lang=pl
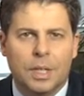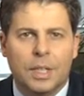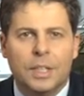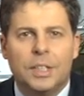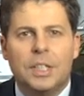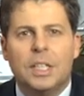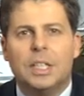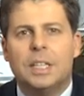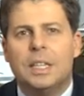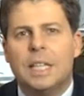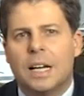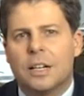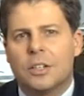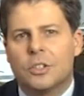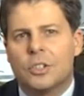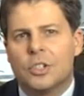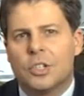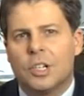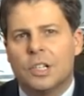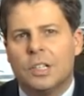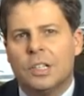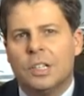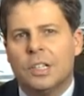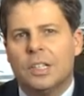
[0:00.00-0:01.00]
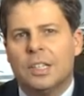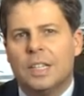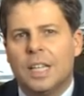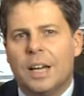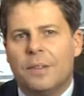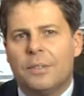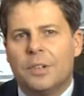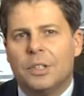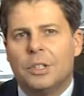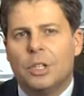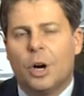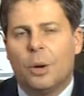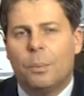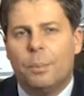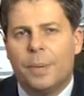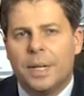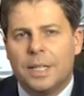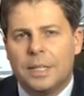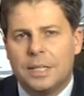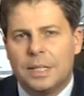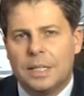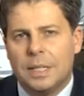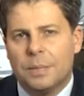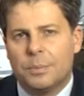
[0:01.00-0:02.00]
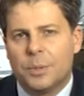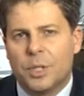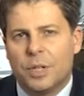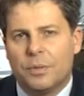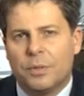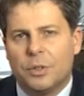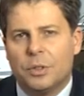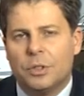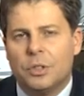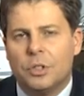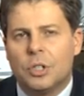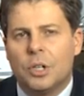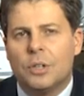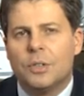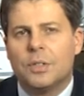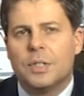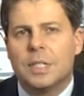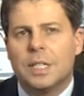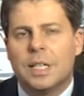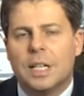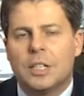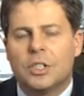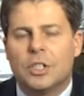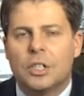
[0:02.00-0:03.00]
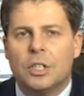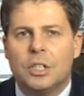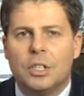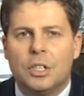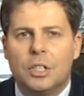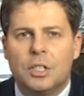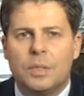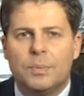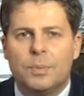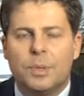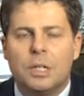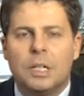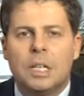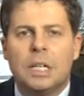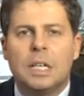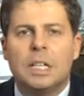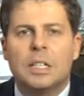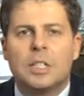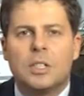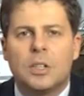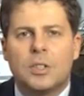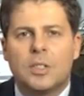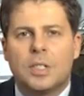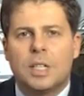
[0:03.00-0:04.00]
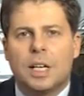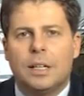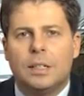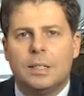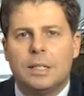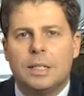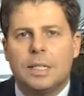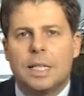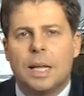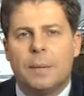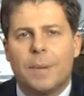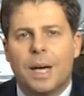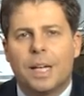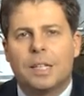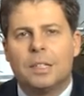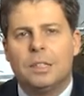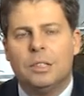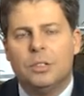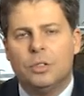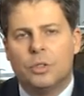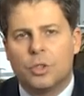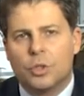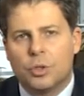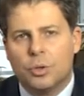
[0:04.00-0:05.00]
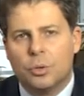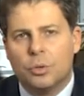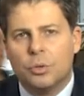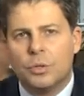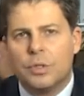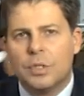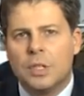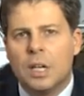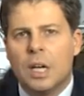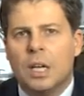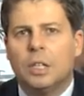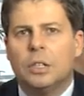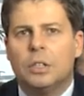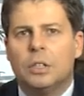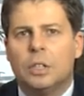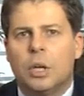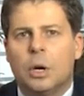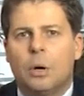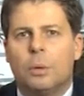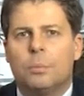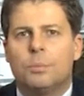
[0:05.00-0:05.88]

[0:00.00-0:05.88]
Jednakże nawet obecny przewodniczący naszej Izby, socjalista Martin Schulz, do